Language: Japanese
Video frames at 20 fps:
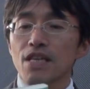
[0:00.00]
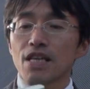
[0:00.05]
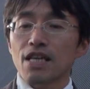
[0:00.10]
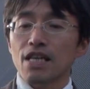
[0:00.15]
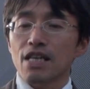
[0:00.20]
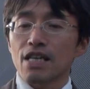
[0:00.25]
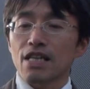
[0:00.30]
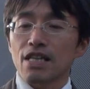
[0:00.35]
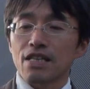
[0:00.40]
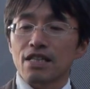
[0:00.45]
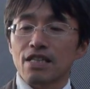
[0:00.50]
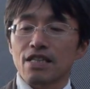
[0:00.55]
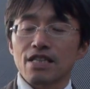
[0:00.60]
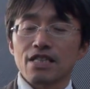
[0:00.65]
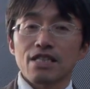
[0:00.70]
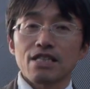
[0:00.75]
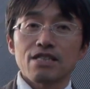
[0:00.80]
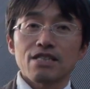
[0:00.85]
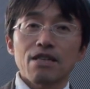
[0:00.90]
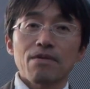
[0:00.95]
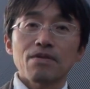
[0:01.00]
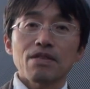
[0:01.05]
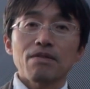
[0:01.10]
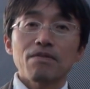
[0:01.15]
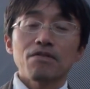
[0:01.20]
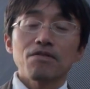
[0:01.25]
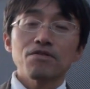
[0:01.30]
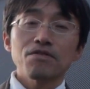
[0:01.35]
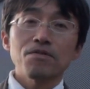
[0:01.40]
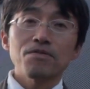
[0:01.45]
えー、たま
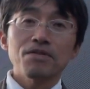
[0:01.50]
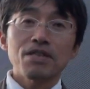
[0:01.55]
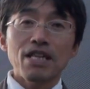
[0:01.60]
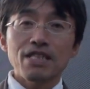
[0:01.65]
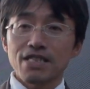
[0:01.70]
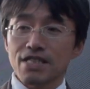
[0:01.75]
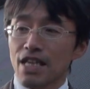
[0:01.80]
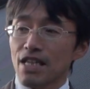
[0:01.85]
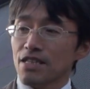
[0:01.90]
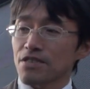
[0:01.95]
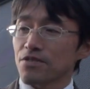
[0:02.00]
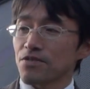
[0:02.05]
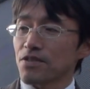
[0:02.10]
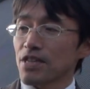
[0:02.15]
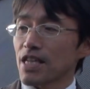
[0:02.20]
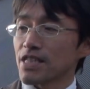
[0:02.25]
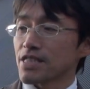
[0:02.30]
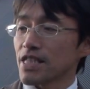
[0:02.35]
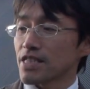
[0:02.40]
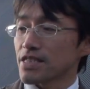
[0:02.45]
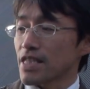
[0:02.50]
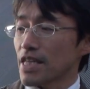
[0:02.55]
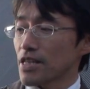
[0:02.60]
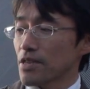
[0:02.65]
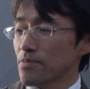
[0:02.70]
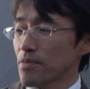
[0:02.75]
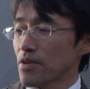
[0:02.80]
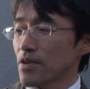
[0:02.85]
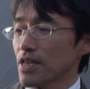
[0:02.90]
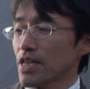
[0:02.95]
たまお友達だそうなんですけ
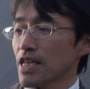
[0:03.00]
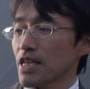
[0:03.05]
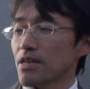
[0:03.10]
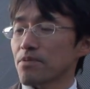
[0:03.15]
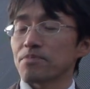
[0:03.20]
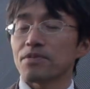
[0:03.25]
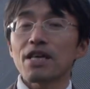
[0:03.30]
ども、え